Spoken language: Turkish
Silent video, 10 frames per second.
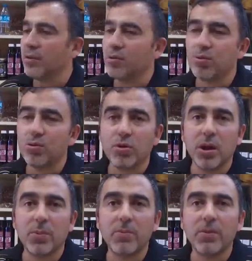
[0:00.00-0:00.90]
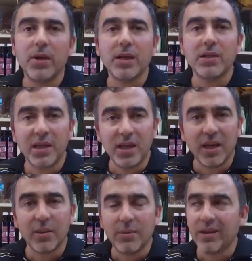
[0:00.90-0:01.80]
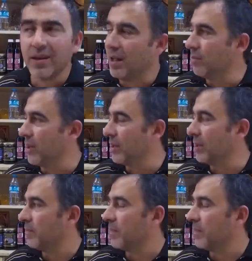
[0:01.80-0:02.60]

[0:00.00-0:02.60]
Sucuk yapımı eskiki gibi kalmadı.